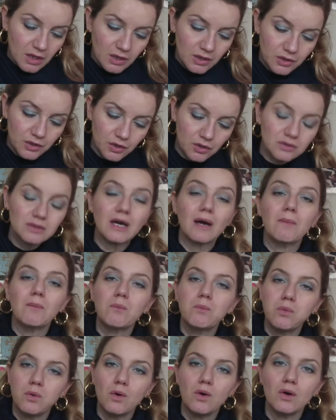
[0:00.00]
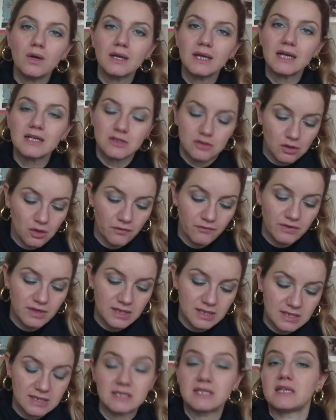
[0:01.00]
io da buona
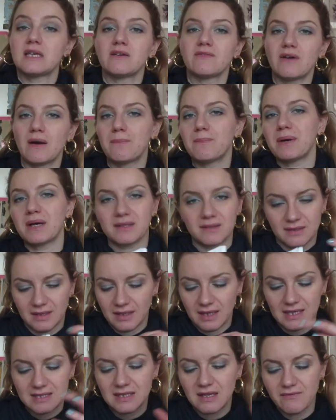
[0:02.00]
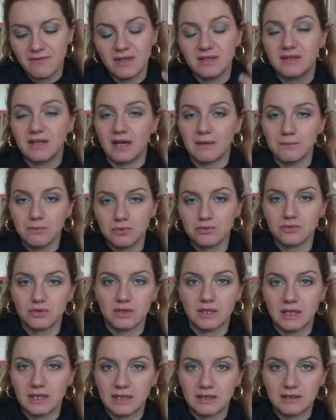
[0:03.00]
sorversiva, a parte la salvietta la butto
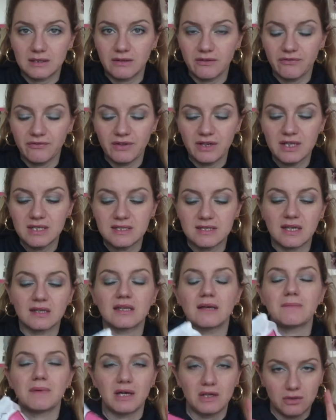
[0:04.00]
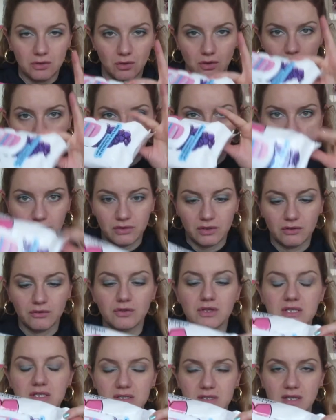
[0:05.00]
nell'indifferenziata ma io il
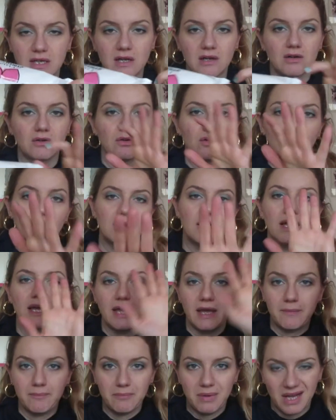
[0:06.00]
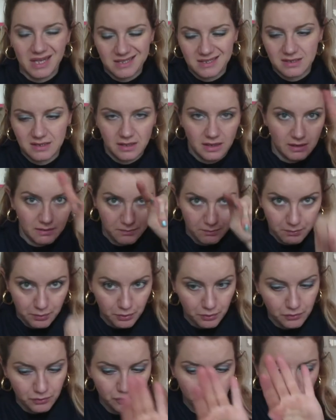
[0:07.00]
contenitore esterno è plastica,
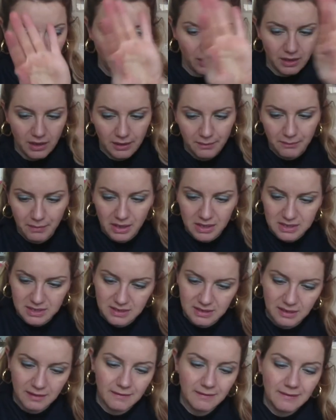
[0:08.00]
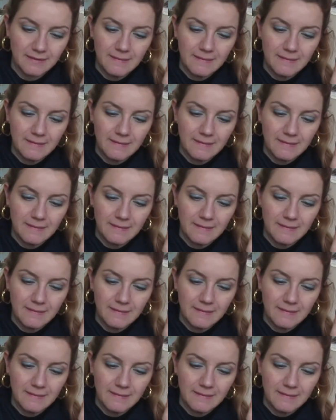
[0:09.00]
punto e basta.